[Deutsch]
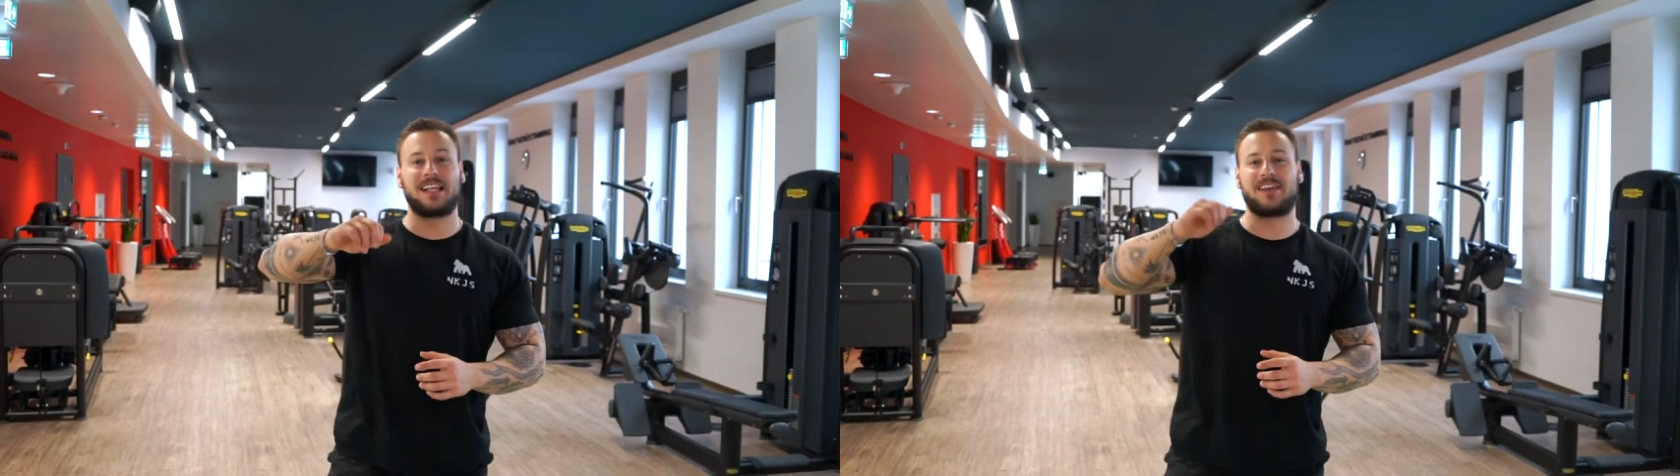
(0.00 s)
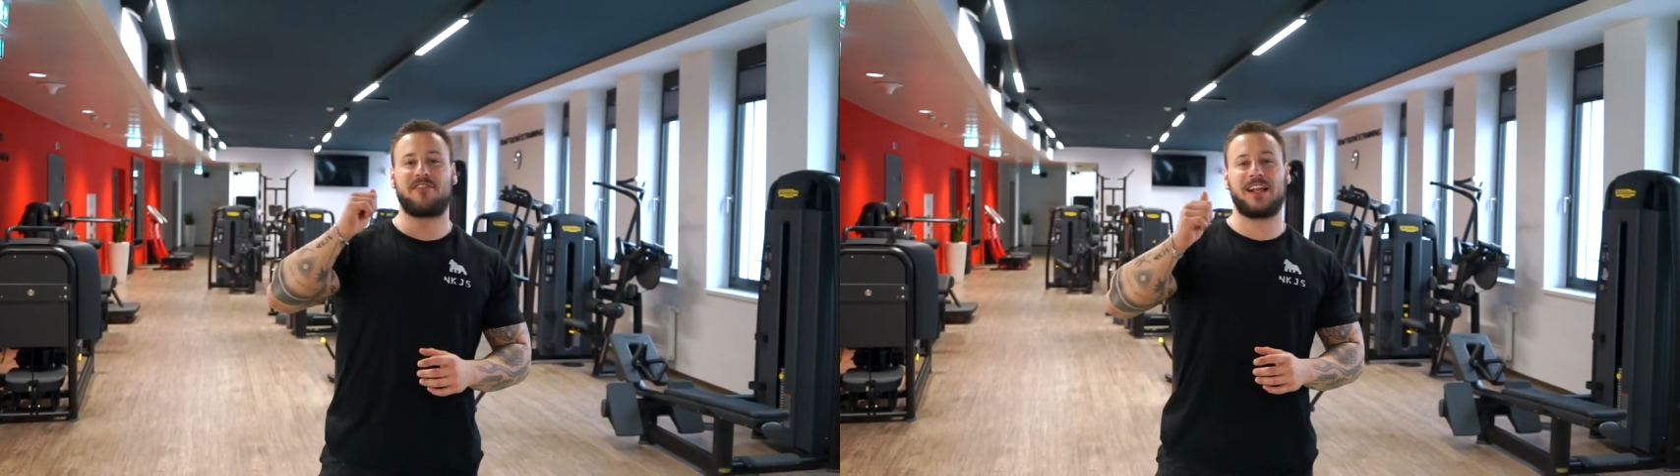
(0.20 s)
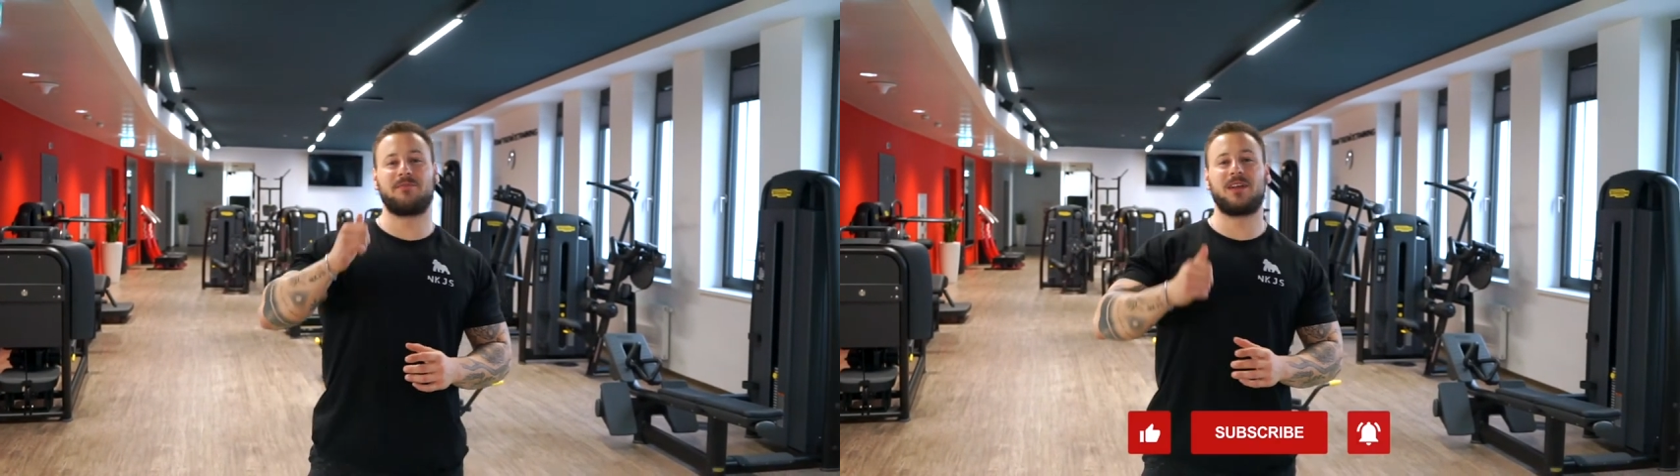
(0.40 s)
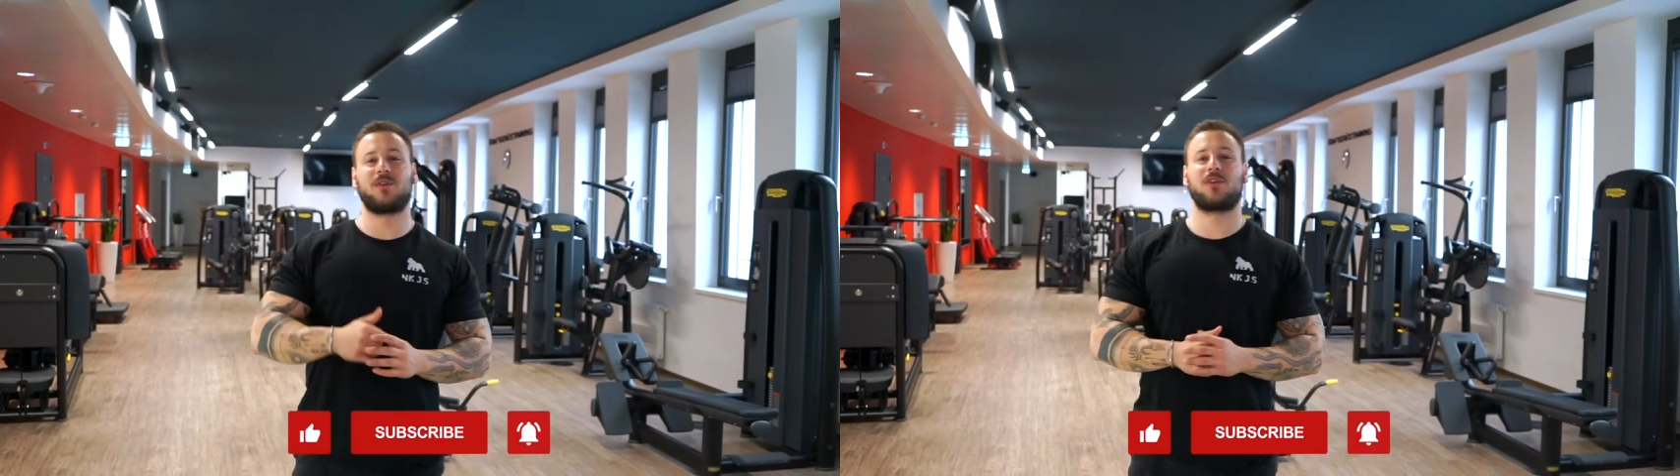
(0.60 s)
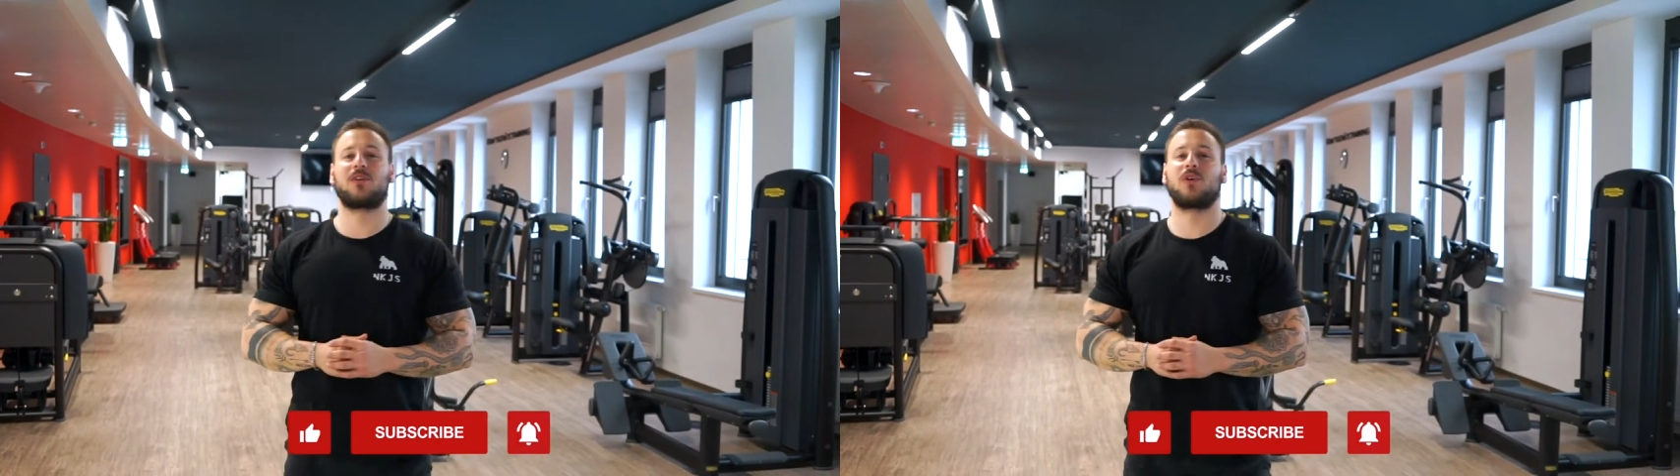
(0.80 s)
gefällt mir
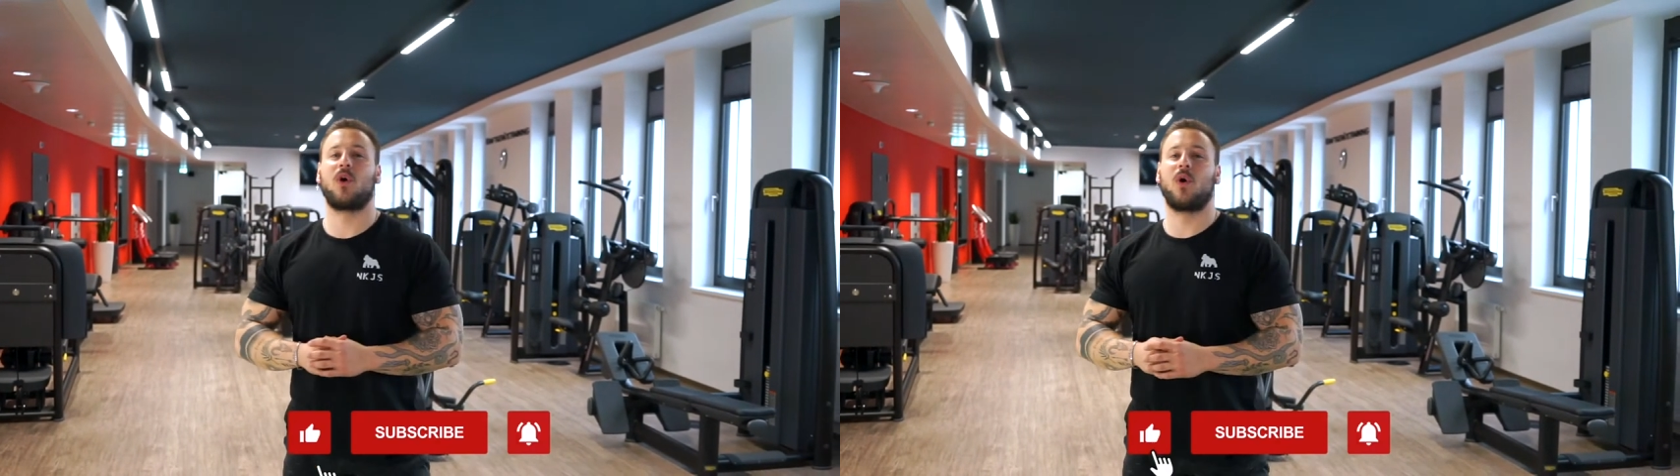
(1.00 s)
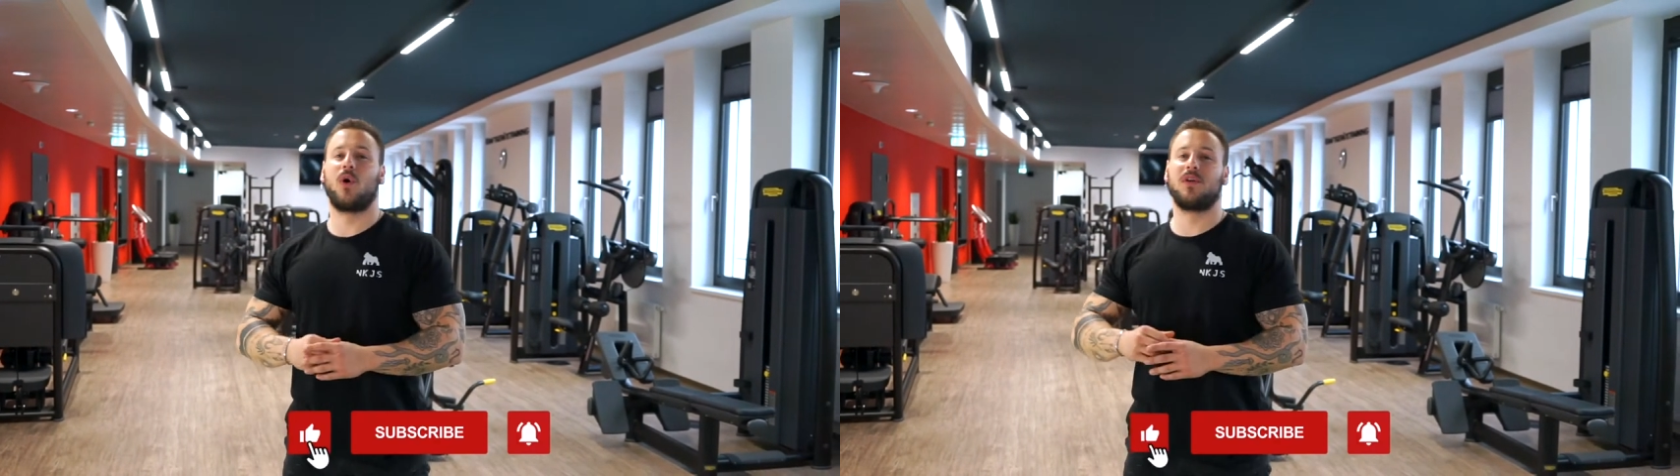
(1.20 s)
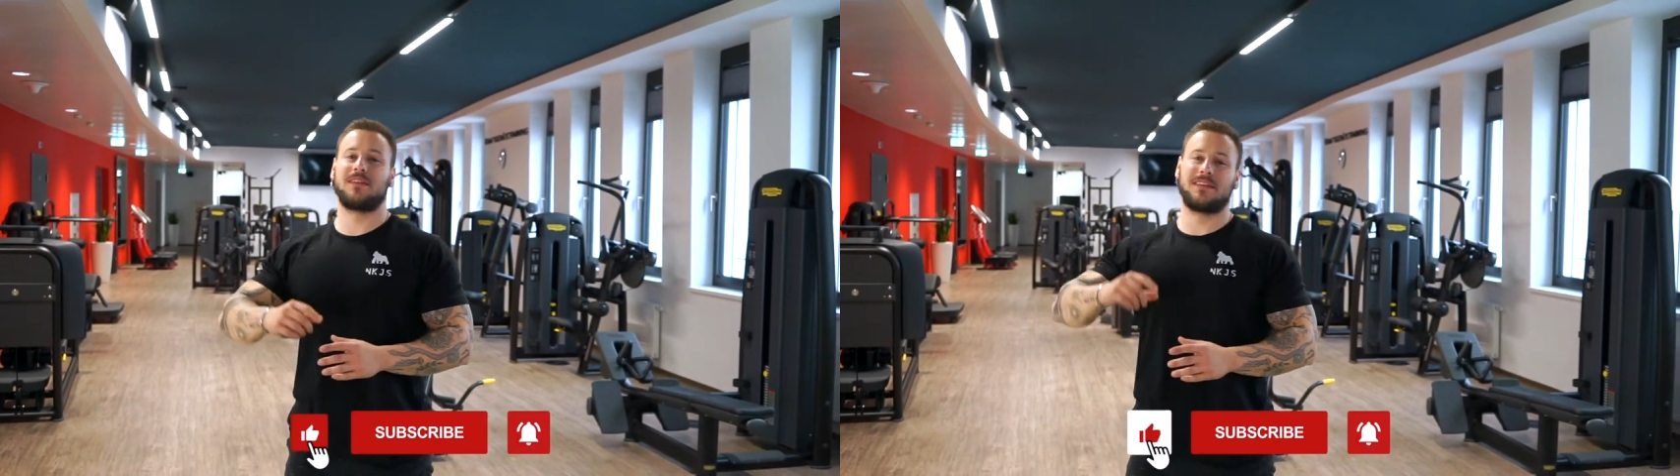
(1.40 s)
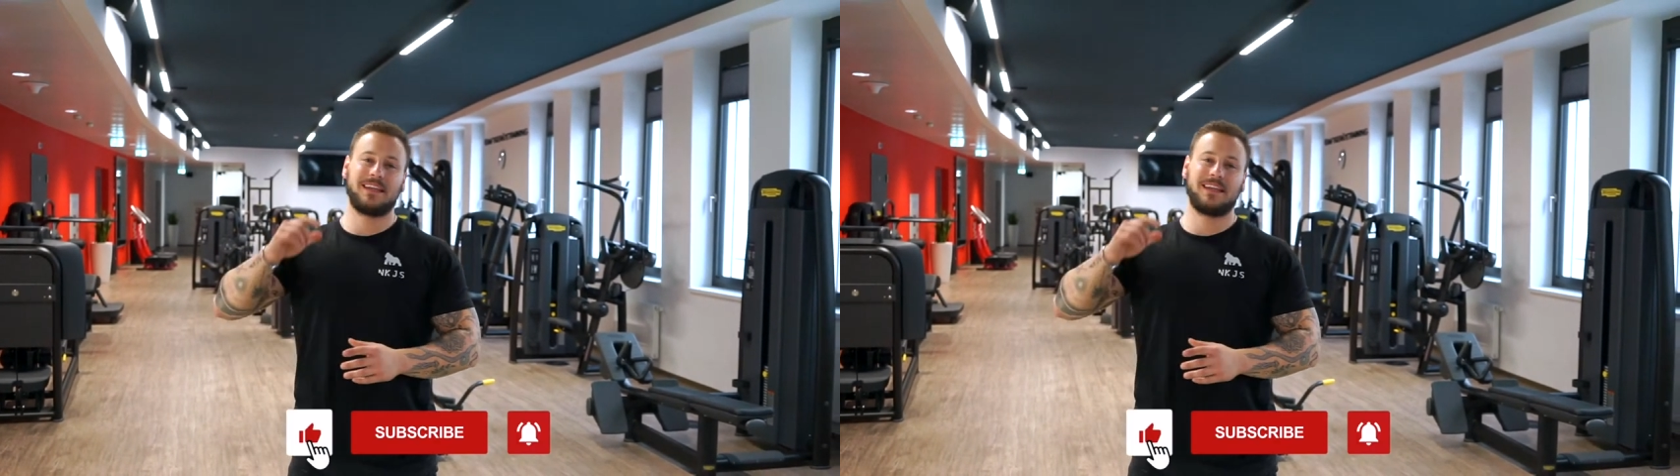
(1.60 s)
drücken und